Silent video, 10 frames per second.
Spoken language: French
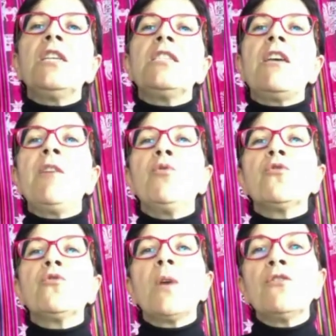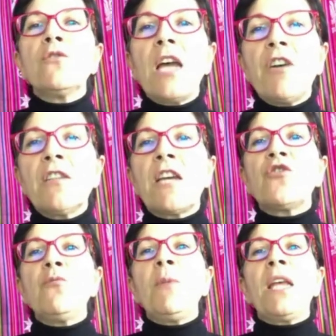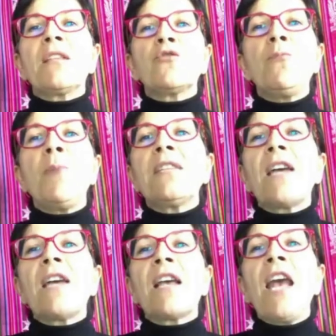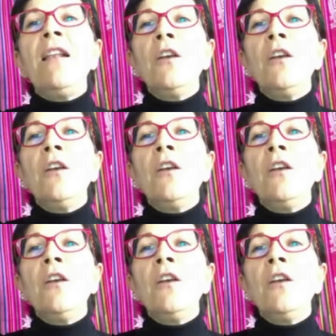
qu'ils avaient besoin de davantage de, matériel,